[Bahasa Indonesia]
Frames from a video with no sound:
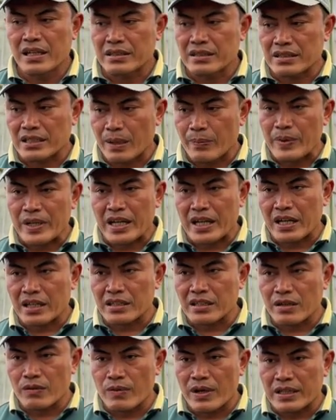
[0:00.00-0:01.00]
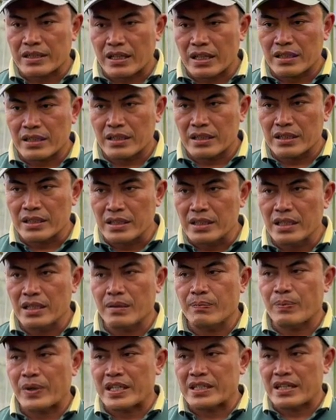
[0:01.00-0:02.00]
Tetapi karena kekuatan
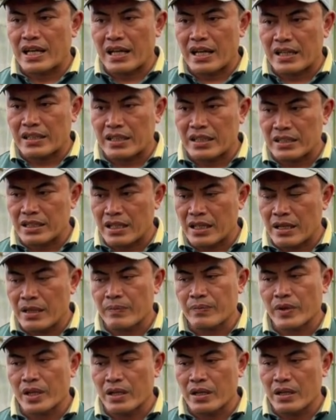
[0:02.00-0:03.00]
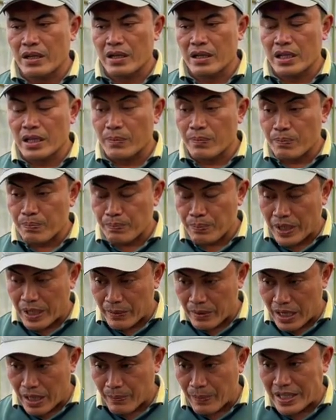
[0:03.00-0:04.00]
di perjalanannya e, di e,
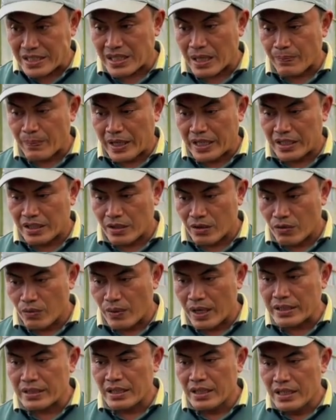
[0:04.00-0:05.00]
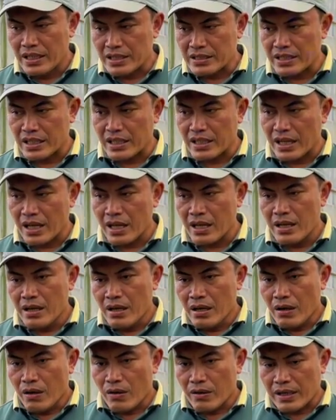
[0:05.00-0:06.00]
pasca panennya kuat sehingga
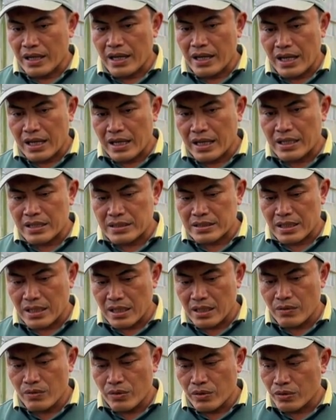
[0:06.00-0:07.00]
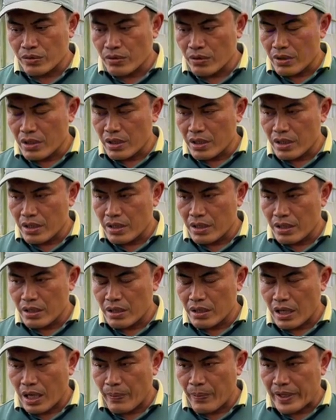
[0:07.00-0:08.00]
orang akan senang untuk e,
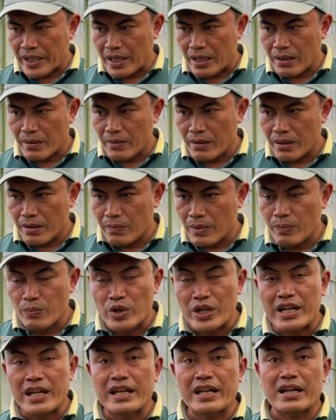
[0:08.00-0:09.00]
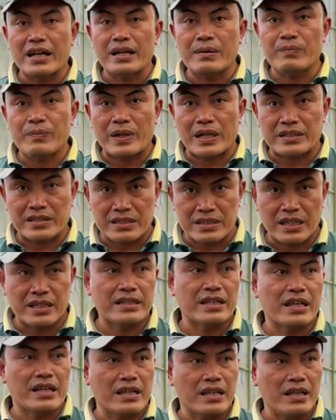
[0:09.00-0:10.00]
apa ya e, membudidayakan
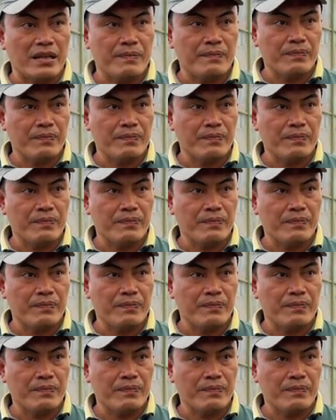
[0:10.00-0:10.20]
perteskannya ini